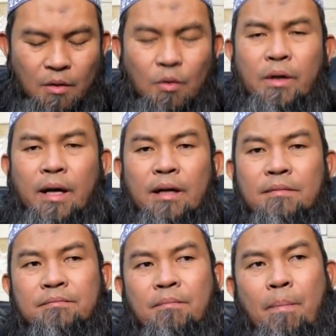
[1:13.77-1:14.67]

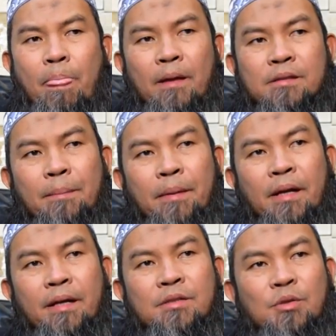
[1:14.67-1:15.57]
Una, sa
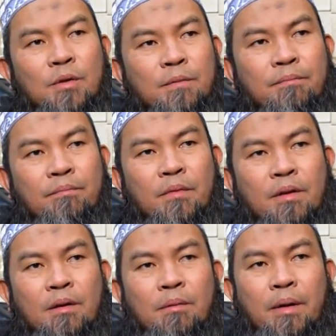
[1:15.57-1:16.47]
paraiso,
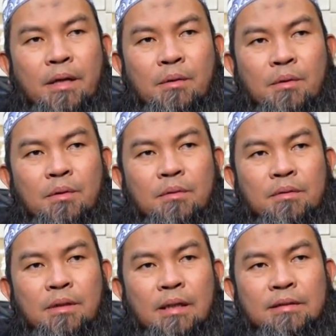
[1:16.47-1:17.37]

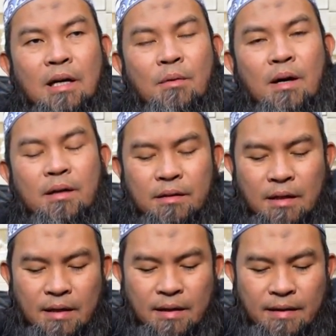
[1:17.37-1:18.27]
mayroong tinatawag
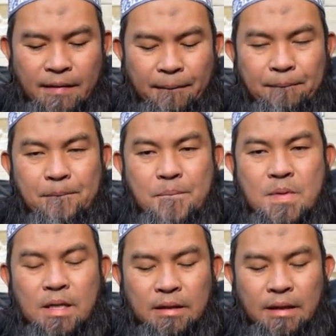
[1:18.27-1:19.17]
na
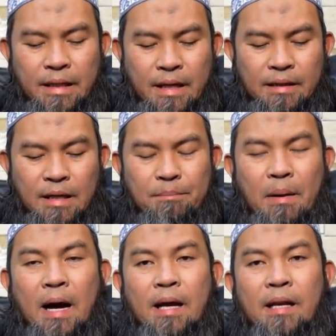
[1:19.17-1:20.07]
katangian na
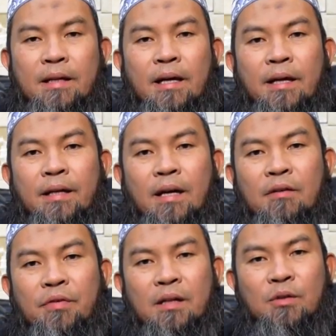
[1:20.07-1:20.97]
ang pangalan ay
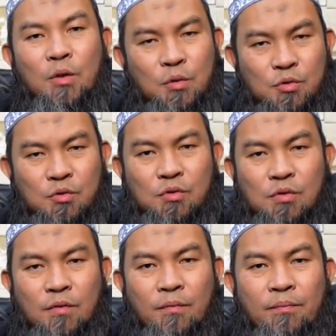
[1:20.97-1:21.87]
Alferdos.
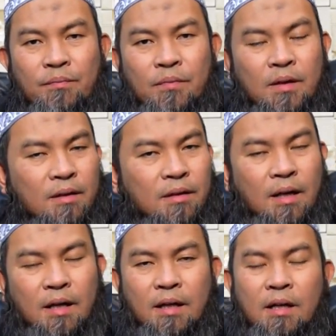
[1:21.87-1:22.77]

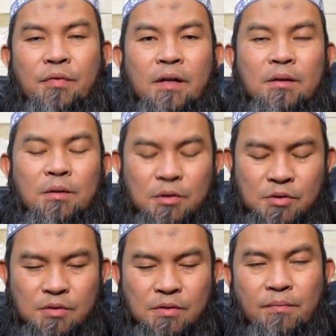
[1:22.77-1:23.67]
Na ang
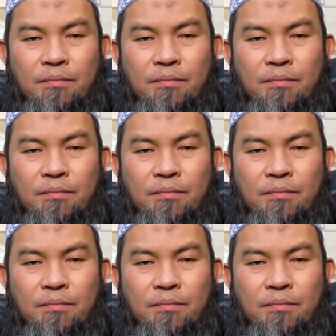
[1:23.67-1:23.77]
Alferdos